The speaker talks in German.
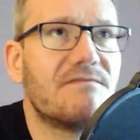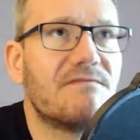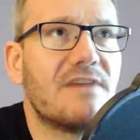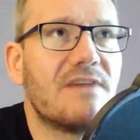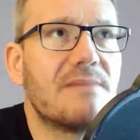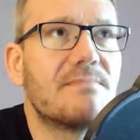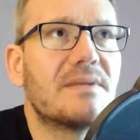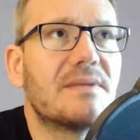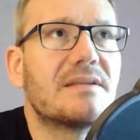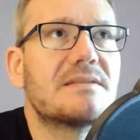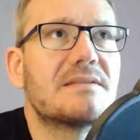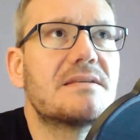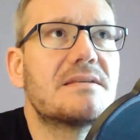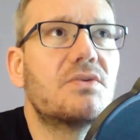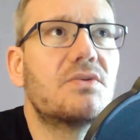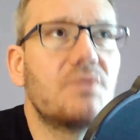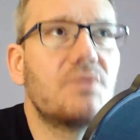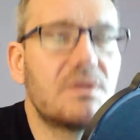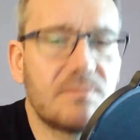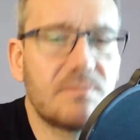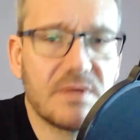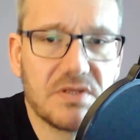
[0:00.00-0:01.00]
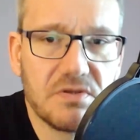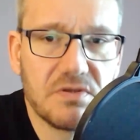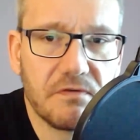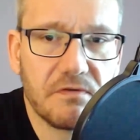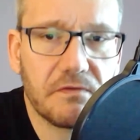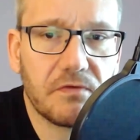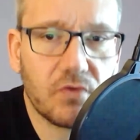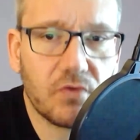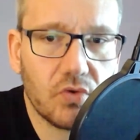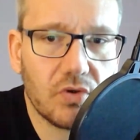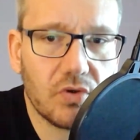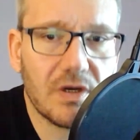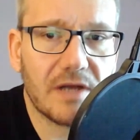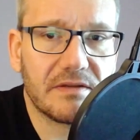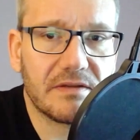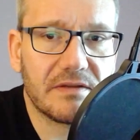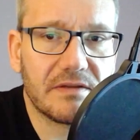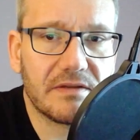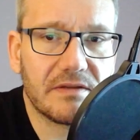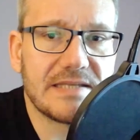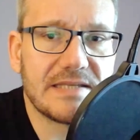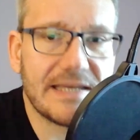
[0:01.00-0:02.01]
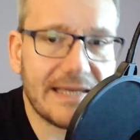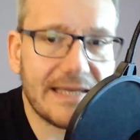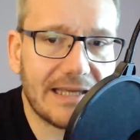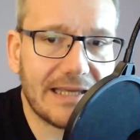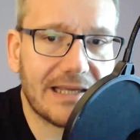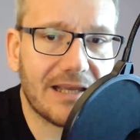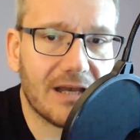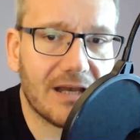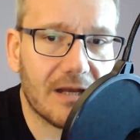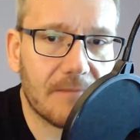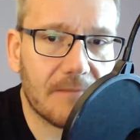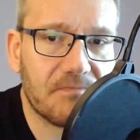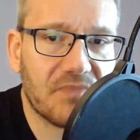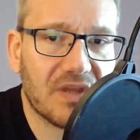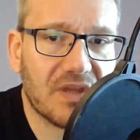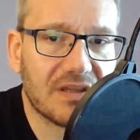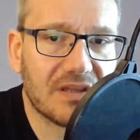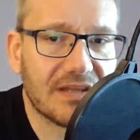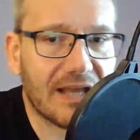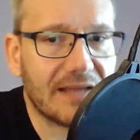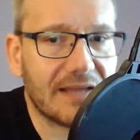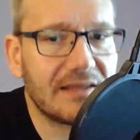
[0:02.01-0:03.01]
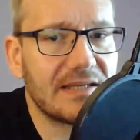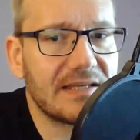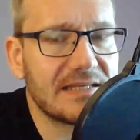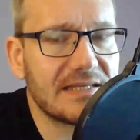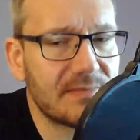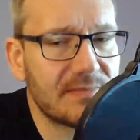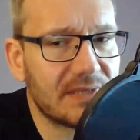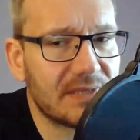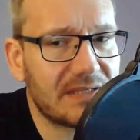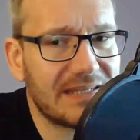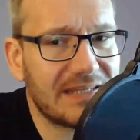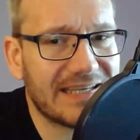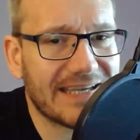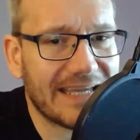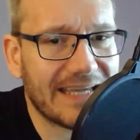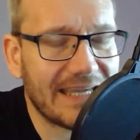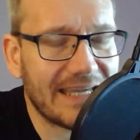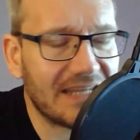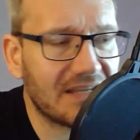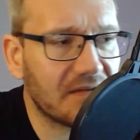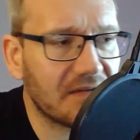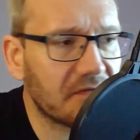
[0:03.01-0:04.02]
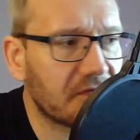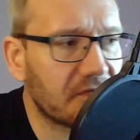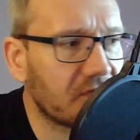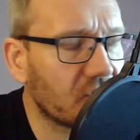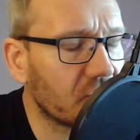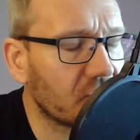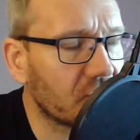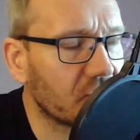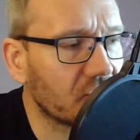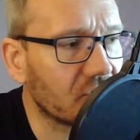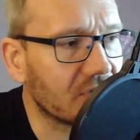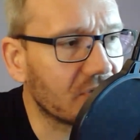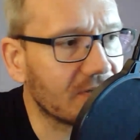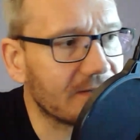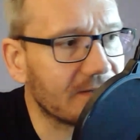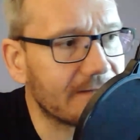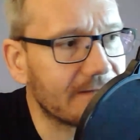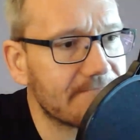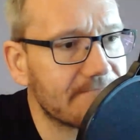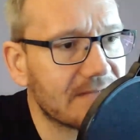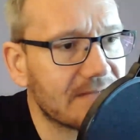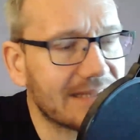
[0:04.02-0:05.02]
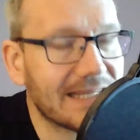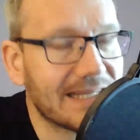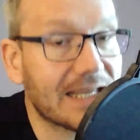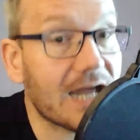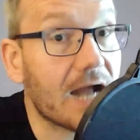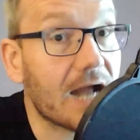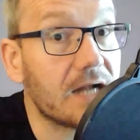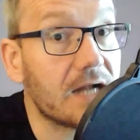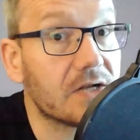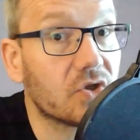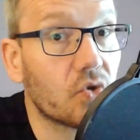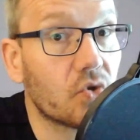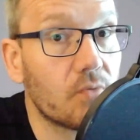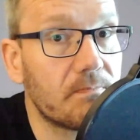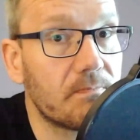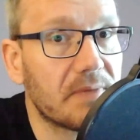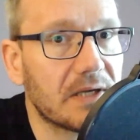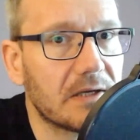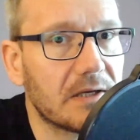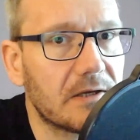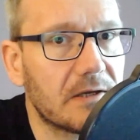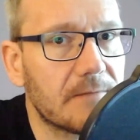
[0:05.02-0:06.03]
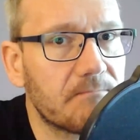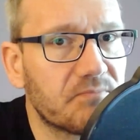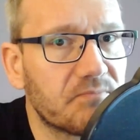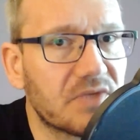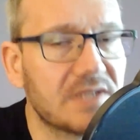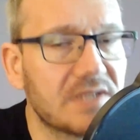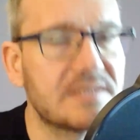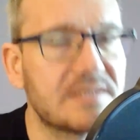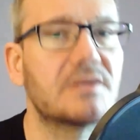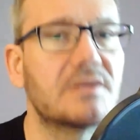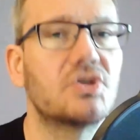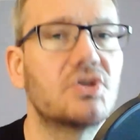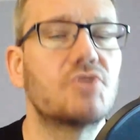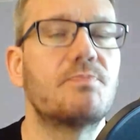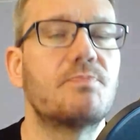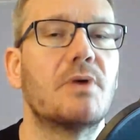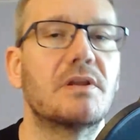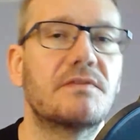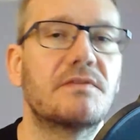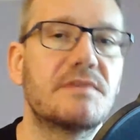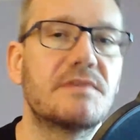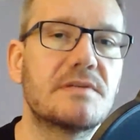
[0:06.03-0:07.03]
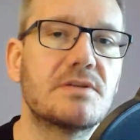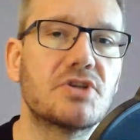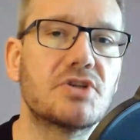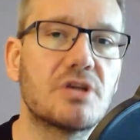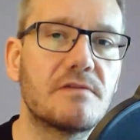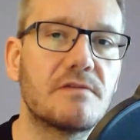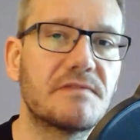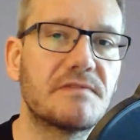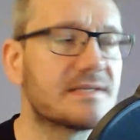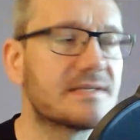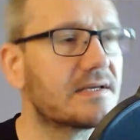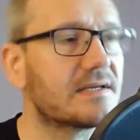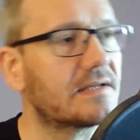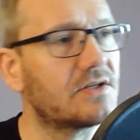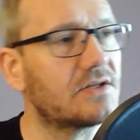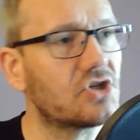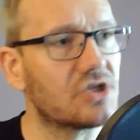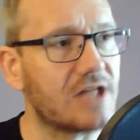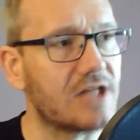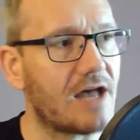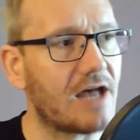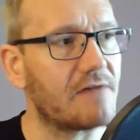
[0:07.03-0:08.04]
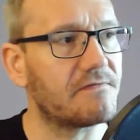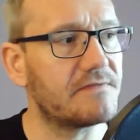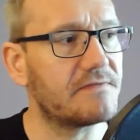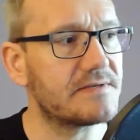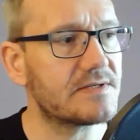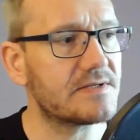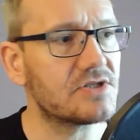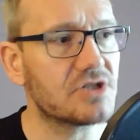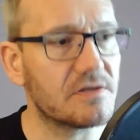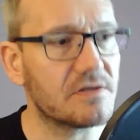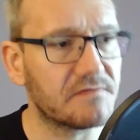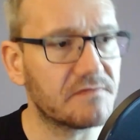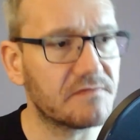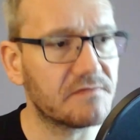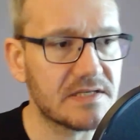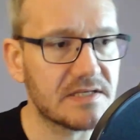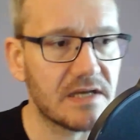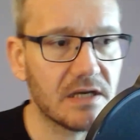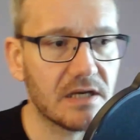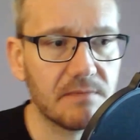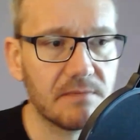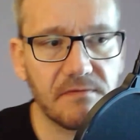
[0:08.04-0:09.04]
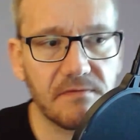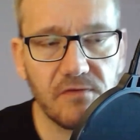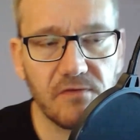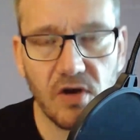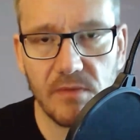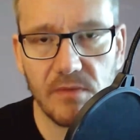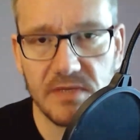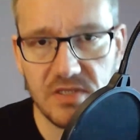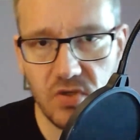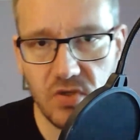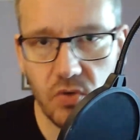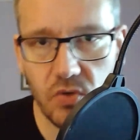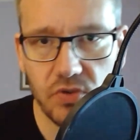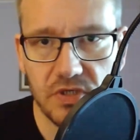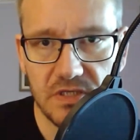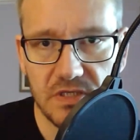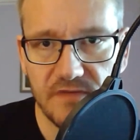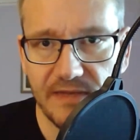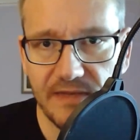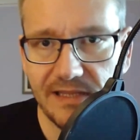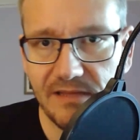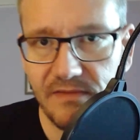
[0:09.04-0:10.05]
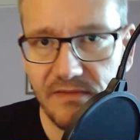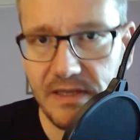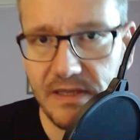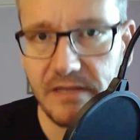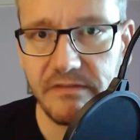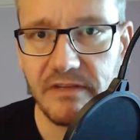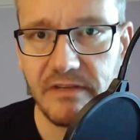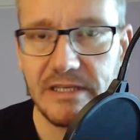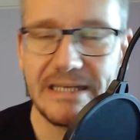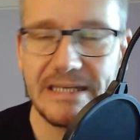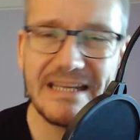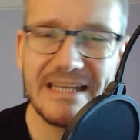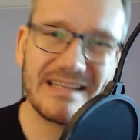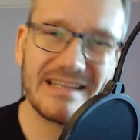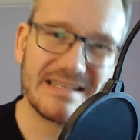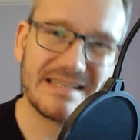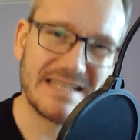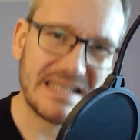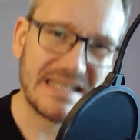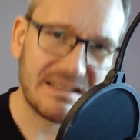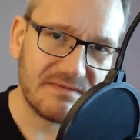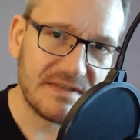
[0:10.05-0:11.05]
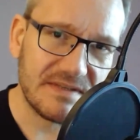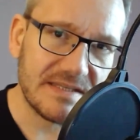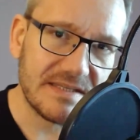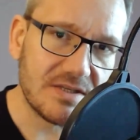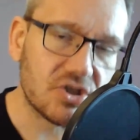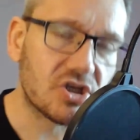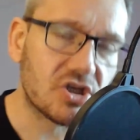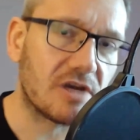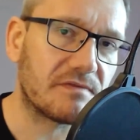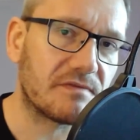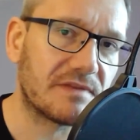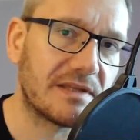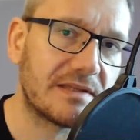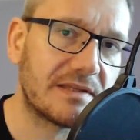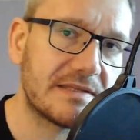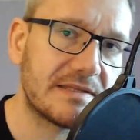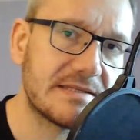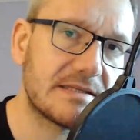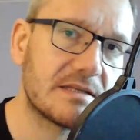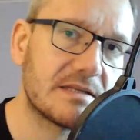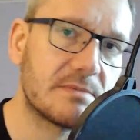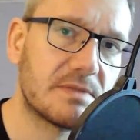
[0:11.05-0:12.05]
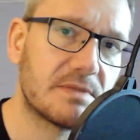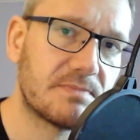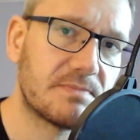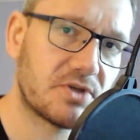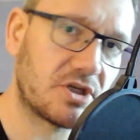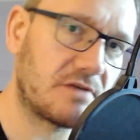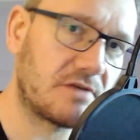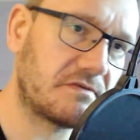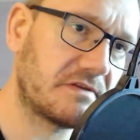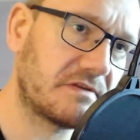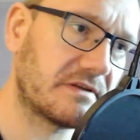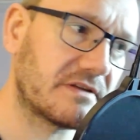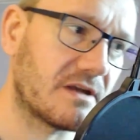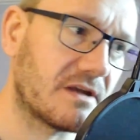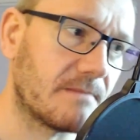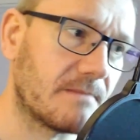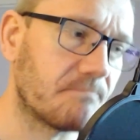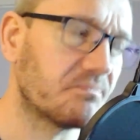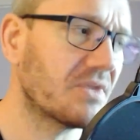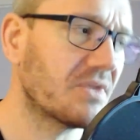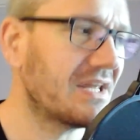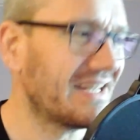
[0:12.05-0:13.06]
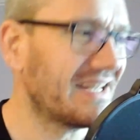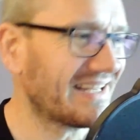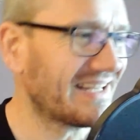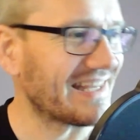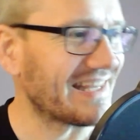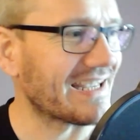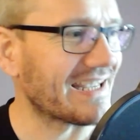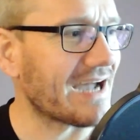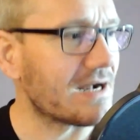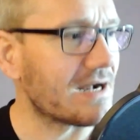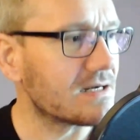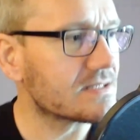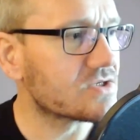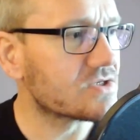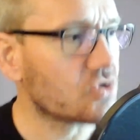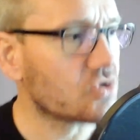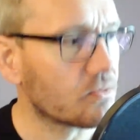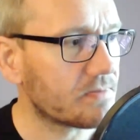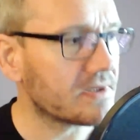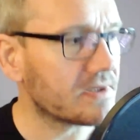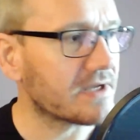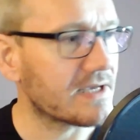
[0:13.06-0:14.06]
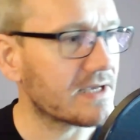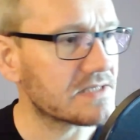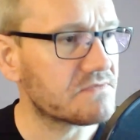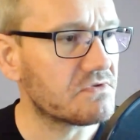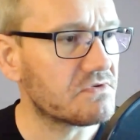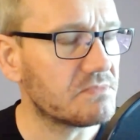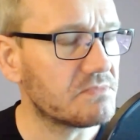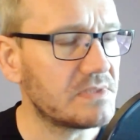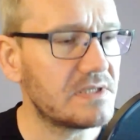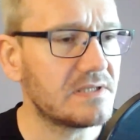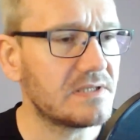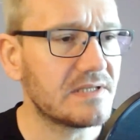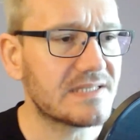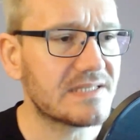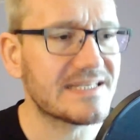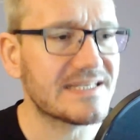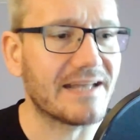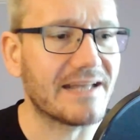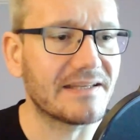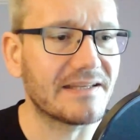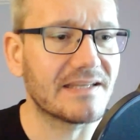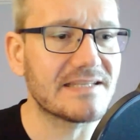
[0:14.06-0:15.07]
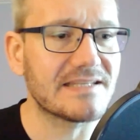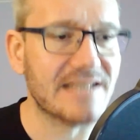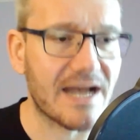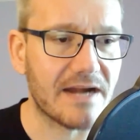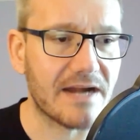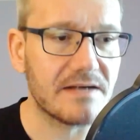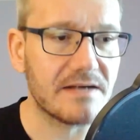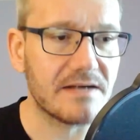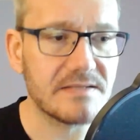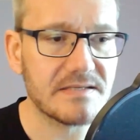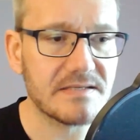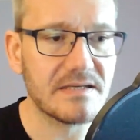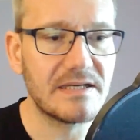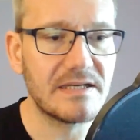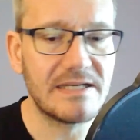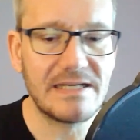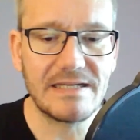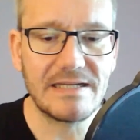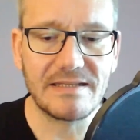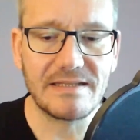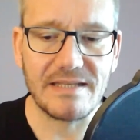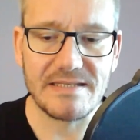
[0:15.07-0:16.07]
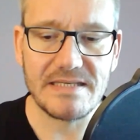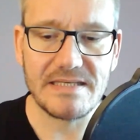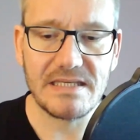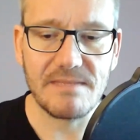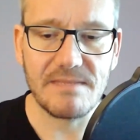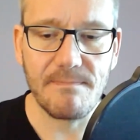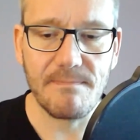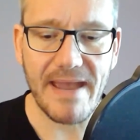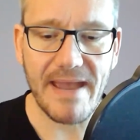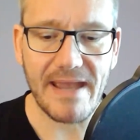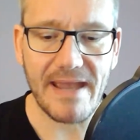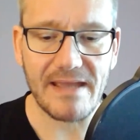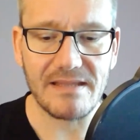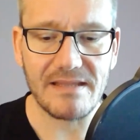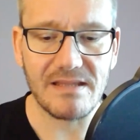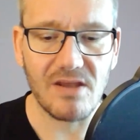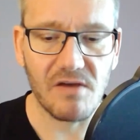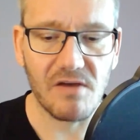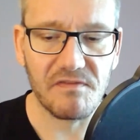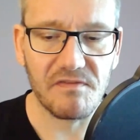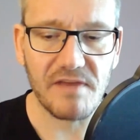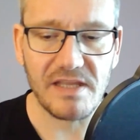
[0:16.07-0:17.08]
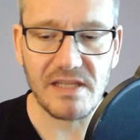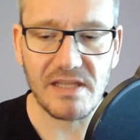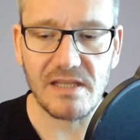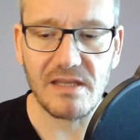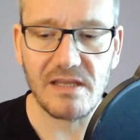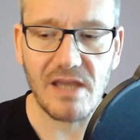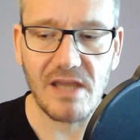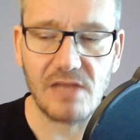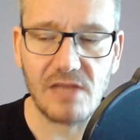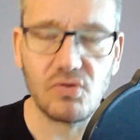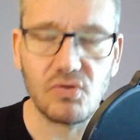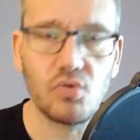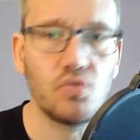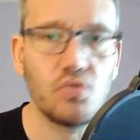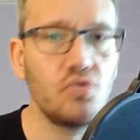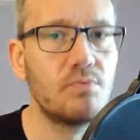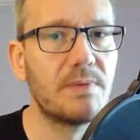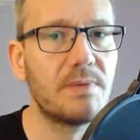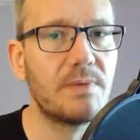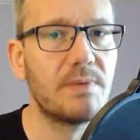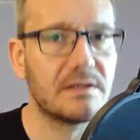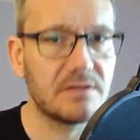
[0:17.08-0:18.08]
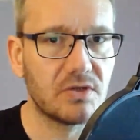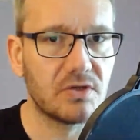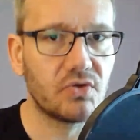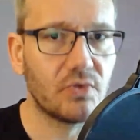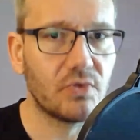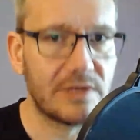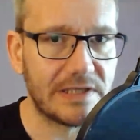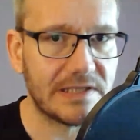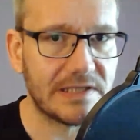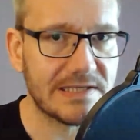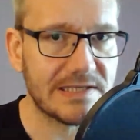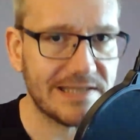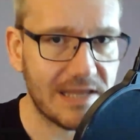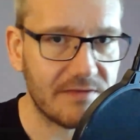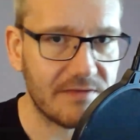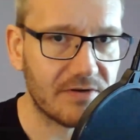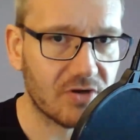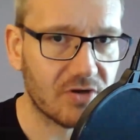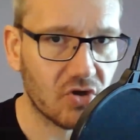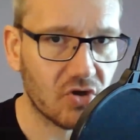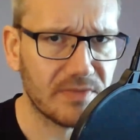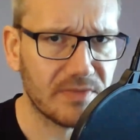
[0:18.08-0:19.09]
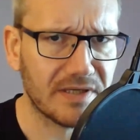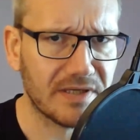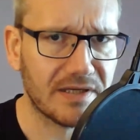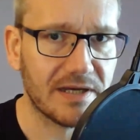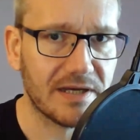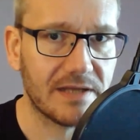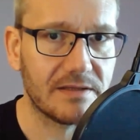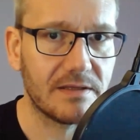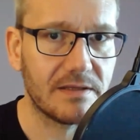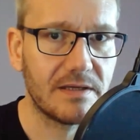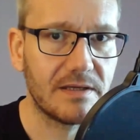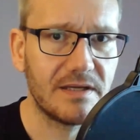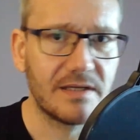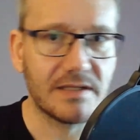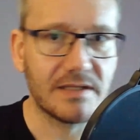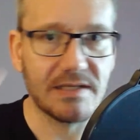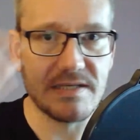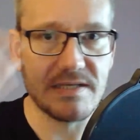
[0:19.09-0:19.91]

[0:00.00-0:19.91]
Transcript: Wenn man das Equipment zur Verfügung hat, ist eh klar. Dann ist nämlich die Rede von legalen Doping. Das sagt die Sportwissenschaft, das sagt die Schlafwissenschaft, das sagen Performance-Coaches weltweit, das sagen Wissenschaftler, die sich damit beschäftigt haben. Legales Doping heißt für mich nichts anderes als, dass ich mein, auf eine, ein übernatürliches Level kommen kann.